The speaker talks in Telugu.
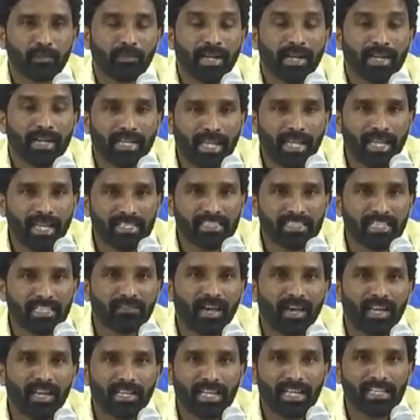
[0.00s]
మరి
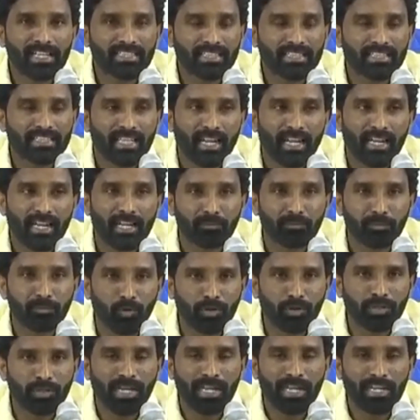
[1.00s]
కేజ్రీవాల్ని కలిసేస్తానన్న
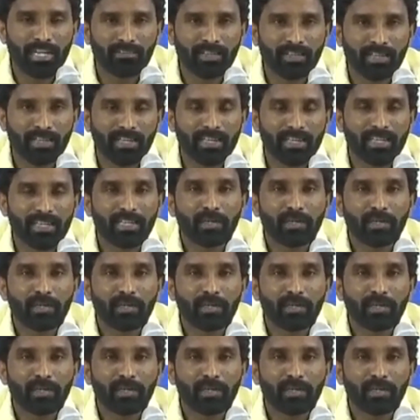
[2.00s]
పోటు కానివి